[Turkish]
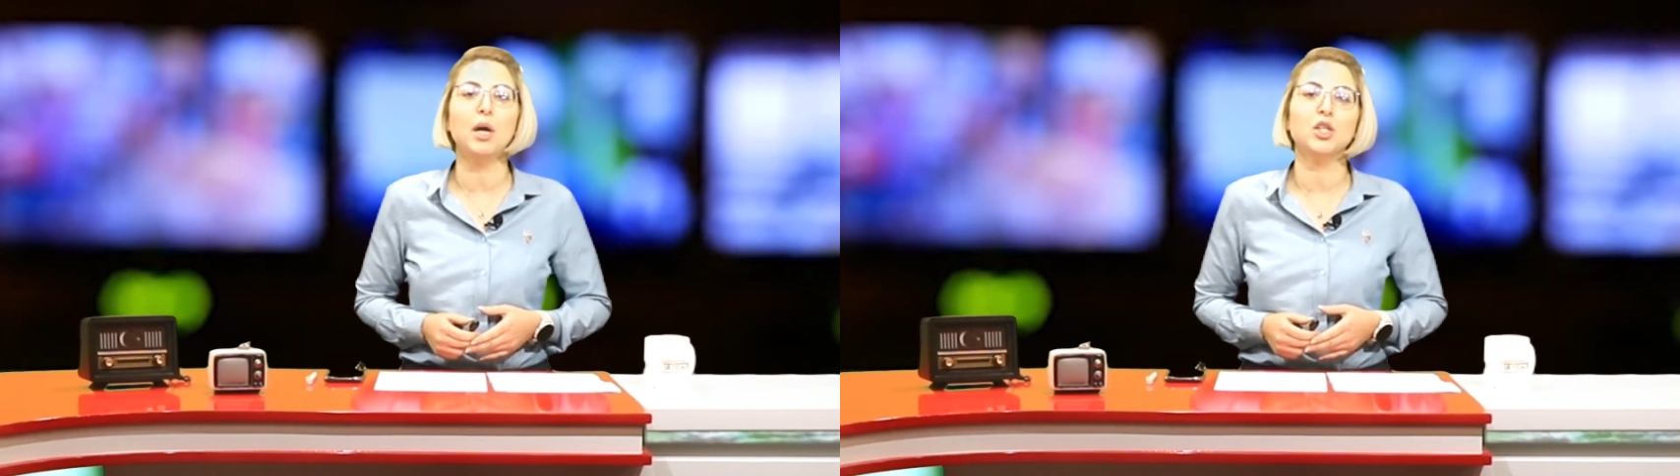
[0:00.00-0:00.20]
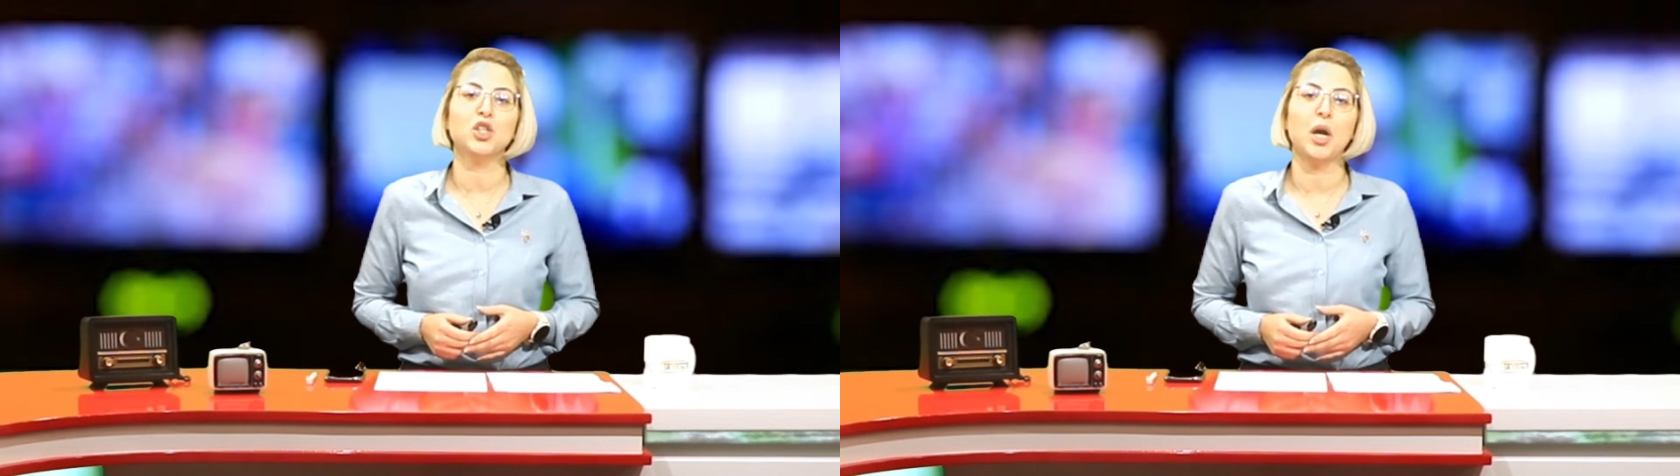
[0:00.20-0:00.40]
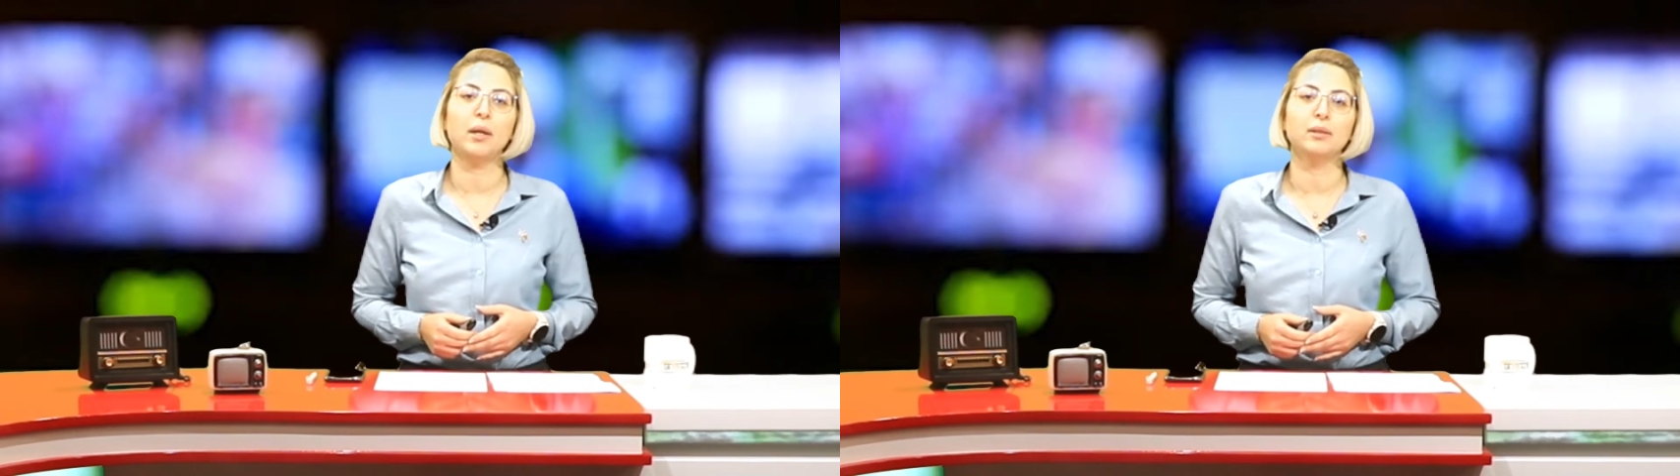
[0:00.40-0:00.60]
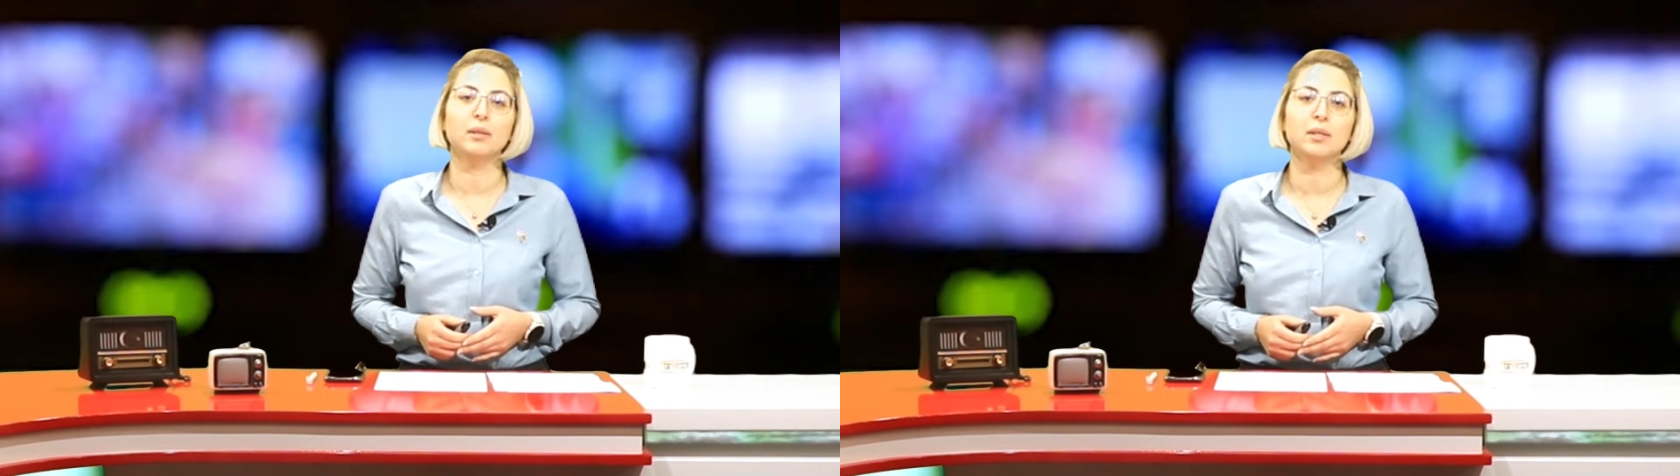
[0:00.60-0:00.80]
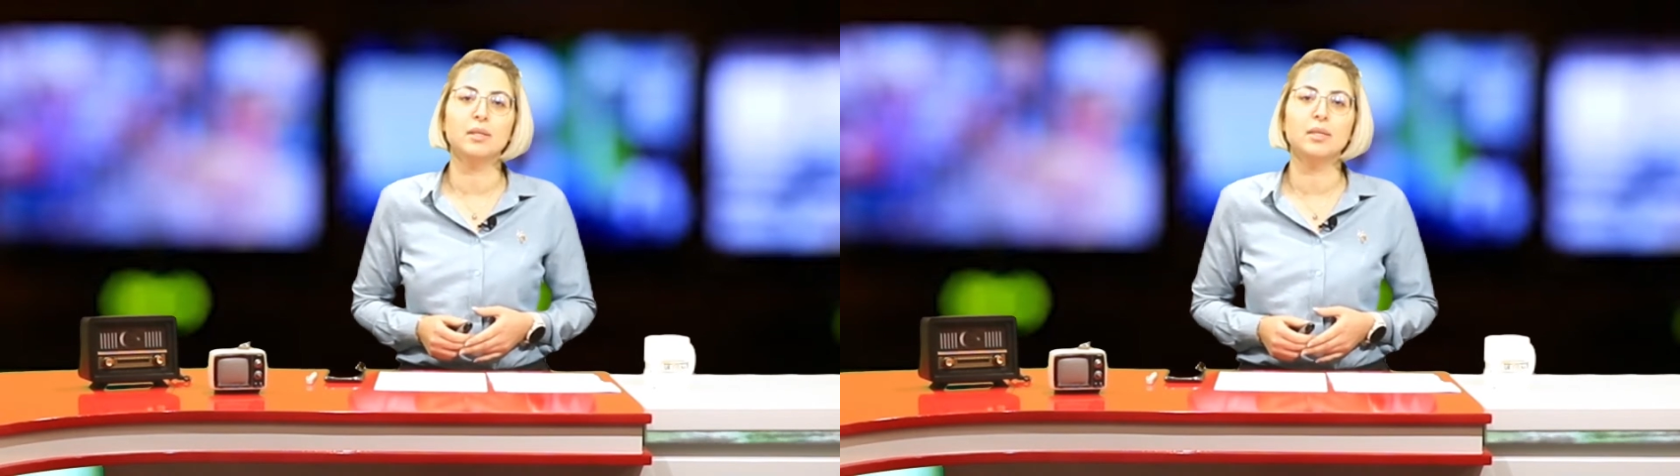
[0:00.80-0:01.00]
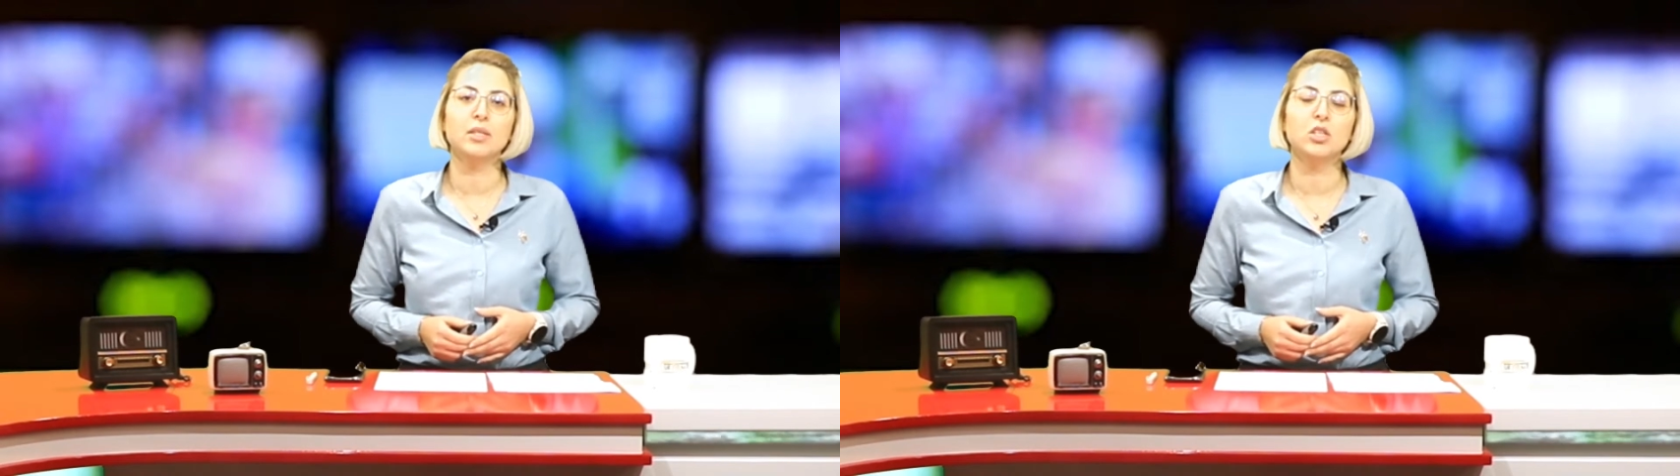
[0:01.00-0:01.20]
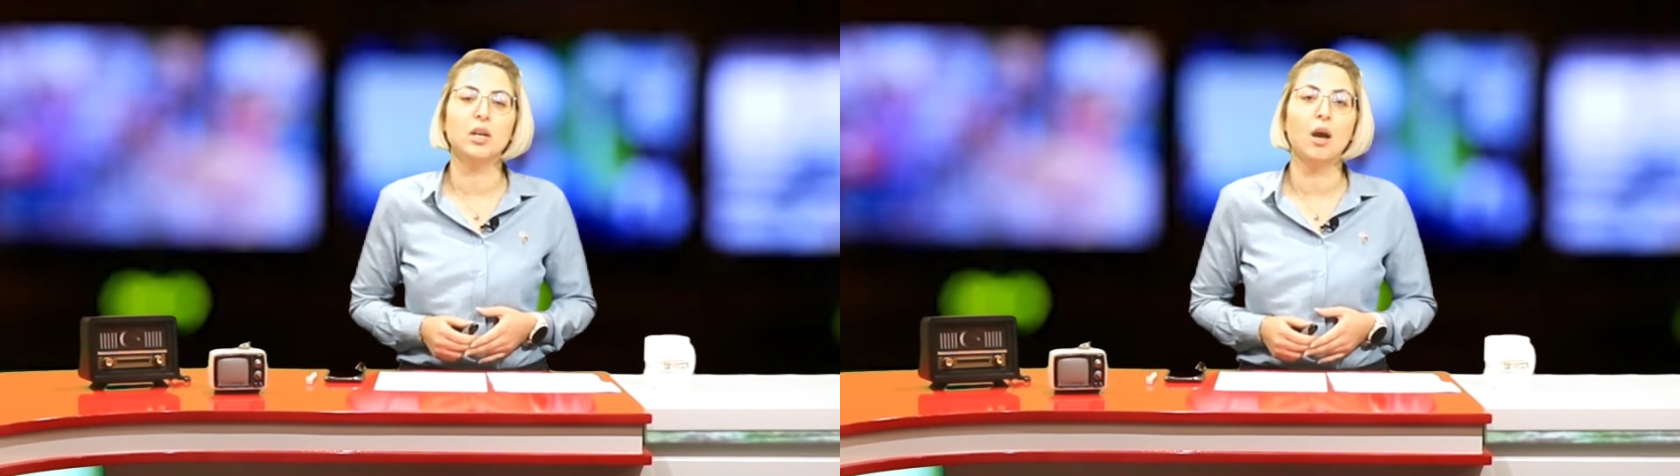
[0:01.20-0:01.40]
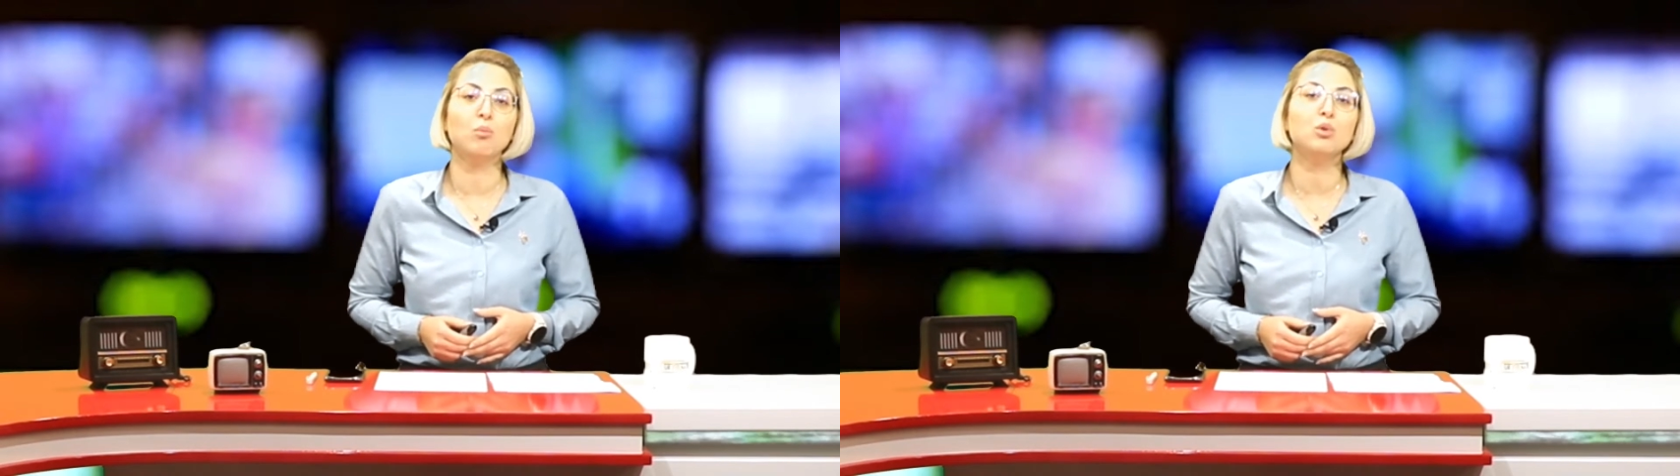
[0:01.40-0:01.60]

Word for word: başkanlığına seçilen